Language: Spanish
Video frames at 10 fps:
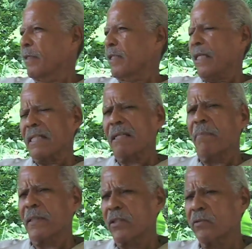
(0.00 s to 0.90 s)
esa
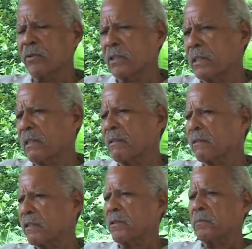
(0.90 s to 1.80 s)
pasión de
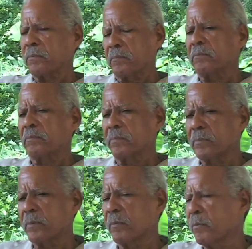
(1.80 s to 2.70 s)
ser
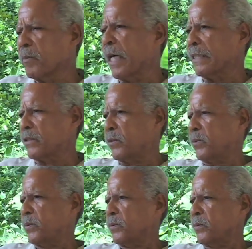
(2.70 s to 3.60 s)

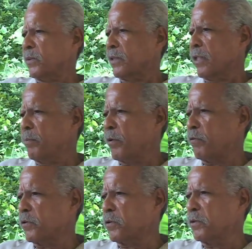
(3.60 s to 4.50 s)
maestro, de ser
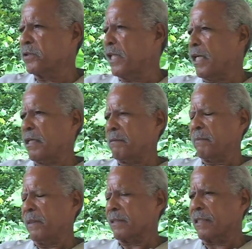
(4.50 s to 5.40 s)
profesor, ya
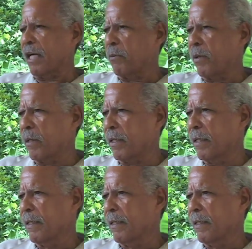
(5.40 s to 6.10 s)
estaba